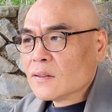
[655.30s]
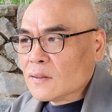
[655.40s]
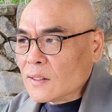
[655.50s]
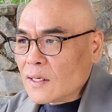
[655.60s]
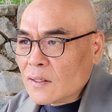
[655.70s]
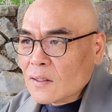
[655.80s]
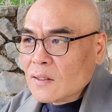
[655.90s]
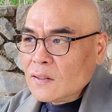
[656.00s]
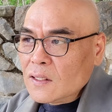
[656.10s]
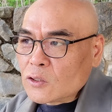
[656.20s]
그게
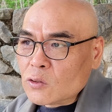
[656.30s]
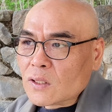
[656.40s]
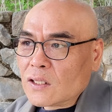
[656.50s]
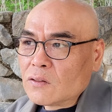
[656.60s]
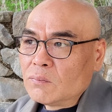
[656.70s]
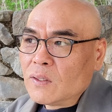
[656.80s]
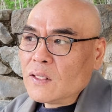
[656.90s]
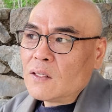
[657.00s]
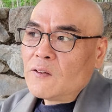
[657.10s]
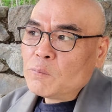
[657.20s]
예술가는
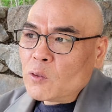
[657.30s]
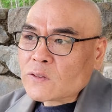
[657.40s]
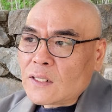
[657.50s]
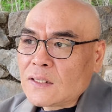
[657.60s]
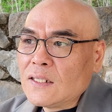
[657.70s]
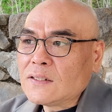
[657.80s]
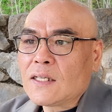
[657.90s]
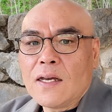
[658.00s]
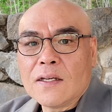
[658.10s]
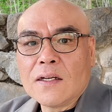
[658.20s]
뭐예요 복사된
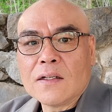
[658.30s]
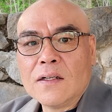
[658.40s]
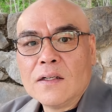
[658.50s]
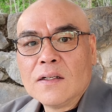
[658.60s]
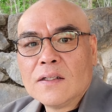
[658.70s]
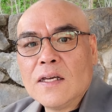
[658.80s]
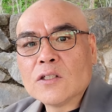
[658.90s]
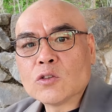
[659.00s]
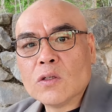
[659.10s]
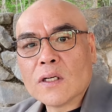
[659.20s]
세계를
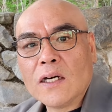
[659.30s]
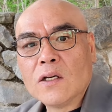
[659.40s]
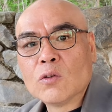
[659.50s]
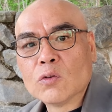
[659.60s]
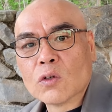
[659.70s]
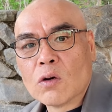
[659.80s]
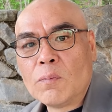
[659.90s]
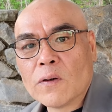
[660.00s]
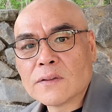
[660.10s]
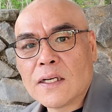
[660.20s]
예술가의 눈으로
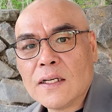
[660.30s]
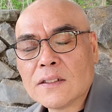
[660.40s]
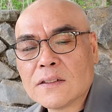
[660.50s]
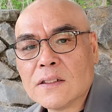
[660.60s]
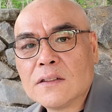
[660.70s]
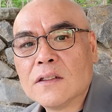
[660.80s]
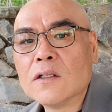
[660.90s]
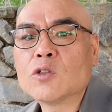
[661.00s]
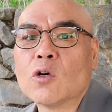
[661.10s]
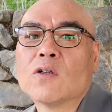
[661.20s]
복사해서
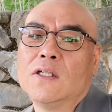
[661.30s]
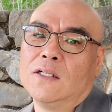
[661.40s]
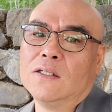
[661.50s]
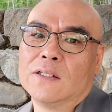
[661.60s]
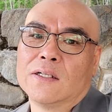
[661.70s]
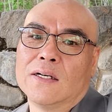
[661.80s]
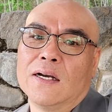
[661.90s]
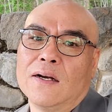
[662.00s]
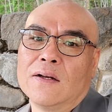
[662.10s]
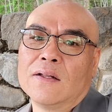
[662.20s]
그걸 또 그리는 거예요